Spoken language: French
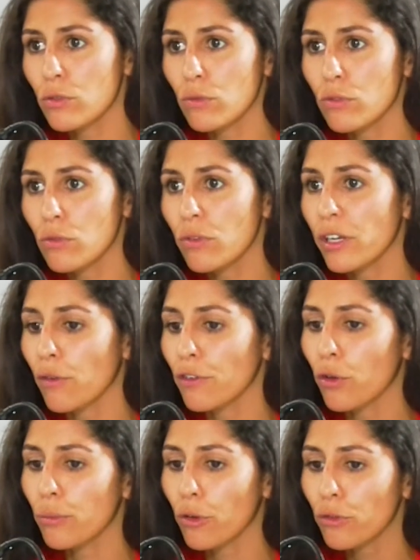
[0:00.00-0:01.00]
sociaux et
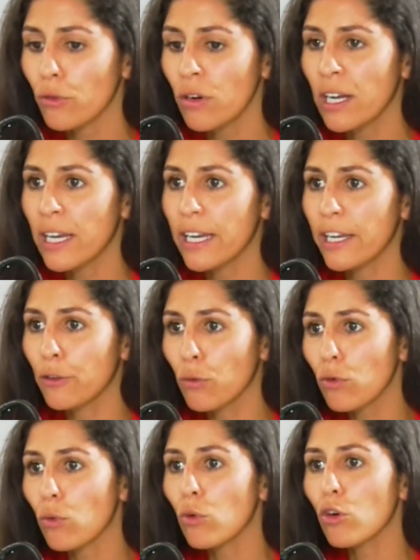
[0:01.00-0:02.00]
environnementaux. Et
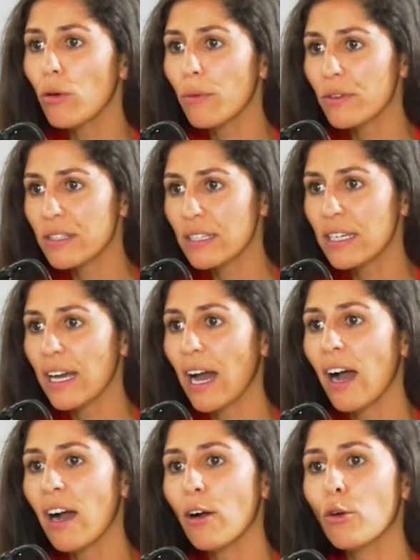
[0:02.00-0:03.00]
donc, on commençait
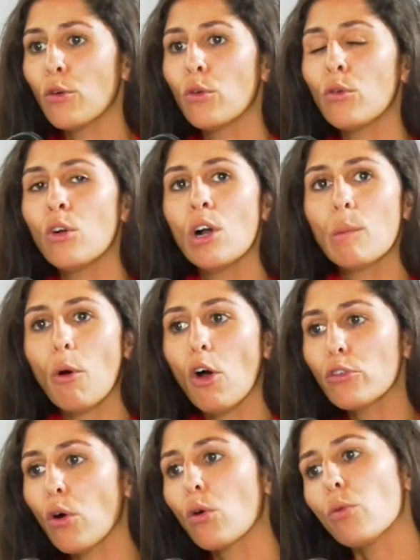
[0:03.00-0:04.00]
à
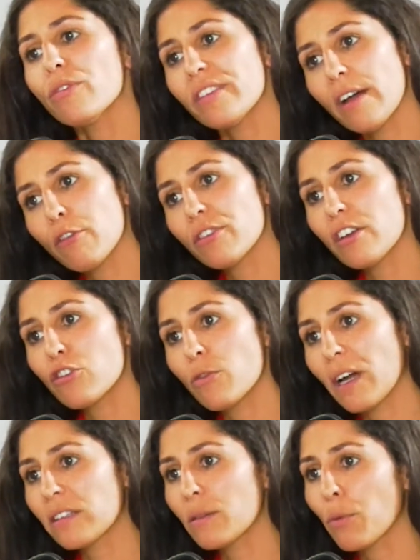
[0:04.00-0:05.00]
prendre en compte davantage de
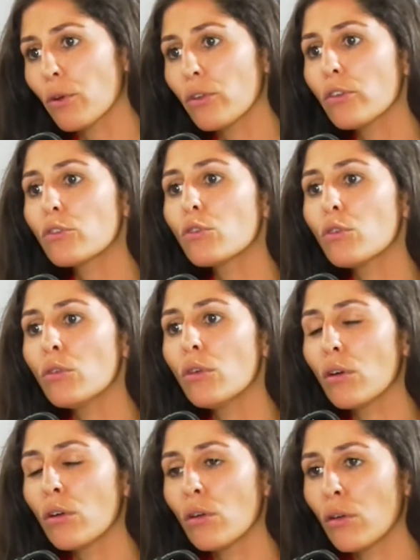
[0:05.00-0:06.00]
parties prenantes que
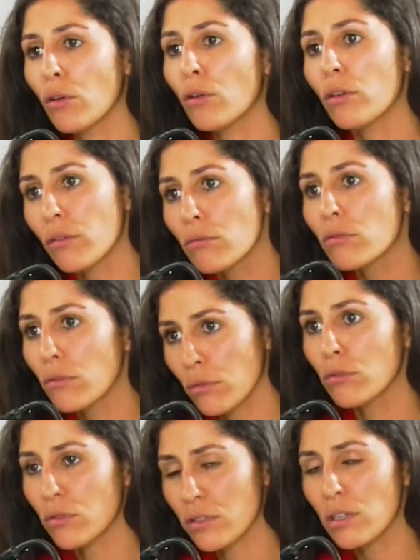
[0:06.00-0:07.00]

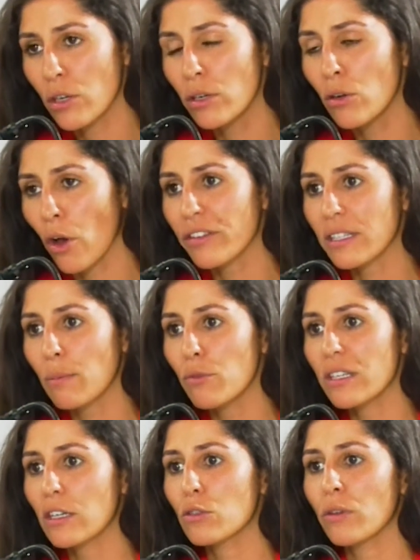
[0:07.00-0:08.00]
leurs simples
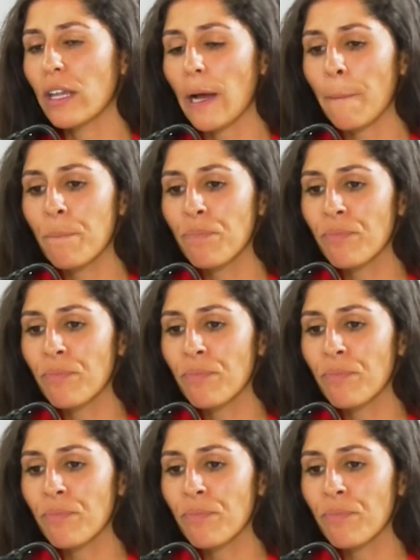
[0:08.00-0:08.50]
actionnaires.